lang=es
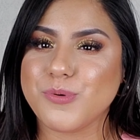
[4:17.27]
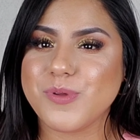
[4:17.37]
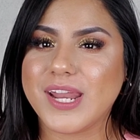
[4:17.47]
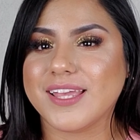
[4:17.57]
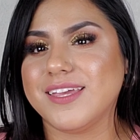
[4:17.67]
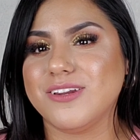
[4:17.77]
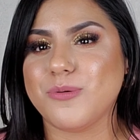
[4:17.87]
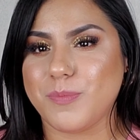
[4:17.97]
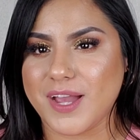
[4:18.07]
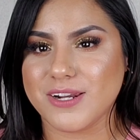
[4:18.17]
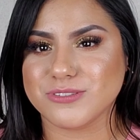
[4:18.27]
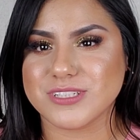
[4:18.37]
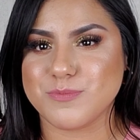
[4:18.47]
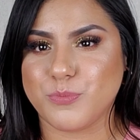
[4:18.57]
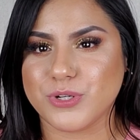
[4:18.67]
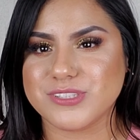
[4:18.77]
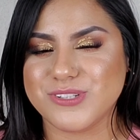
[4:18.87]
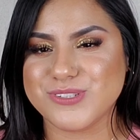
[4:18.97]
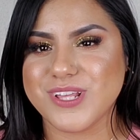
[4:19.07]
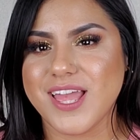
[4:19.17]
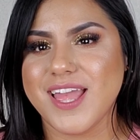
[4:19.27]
viven aquí no pagan los impuestos,